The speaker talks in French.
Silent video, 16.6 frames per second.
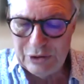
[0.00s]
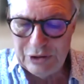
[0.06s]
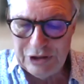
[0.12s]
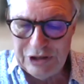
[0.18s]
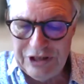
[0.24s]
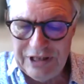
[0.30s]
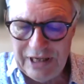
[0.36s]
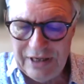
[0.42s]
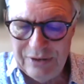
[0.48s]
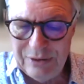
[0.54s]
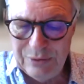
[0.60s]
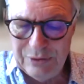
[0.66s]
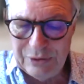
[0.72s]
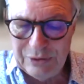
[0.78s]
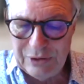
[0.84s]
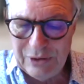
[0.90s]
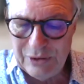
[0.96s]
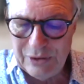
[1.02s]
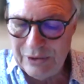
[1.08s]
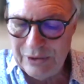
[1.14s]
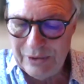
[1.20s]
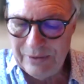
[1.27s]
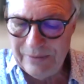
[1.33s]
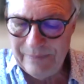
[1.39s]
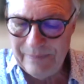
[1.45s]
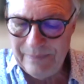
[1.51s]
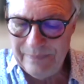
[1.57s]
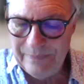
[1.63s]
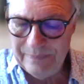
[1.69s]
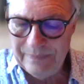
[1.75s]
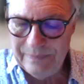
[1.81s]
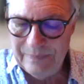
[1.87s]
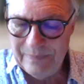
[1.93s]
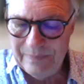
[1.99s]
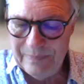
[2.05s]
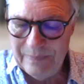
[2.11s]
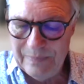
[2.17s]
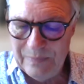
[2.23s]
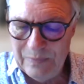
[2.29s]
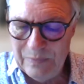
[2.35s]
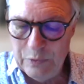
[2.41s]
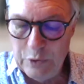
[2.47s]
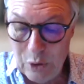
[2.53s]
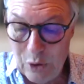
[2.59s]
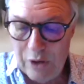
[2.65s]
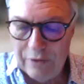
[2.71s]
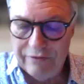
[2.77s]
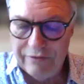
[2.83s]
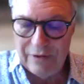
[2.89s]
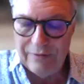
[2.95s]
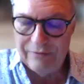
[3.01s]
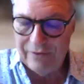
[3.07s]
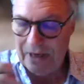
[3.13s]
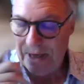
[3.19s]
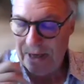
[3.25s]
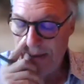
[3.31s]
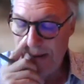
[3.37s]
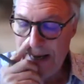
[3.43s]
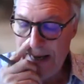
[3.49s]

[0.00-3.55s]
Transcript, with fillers: j'irais, de notre de l'œuvre. Voilà.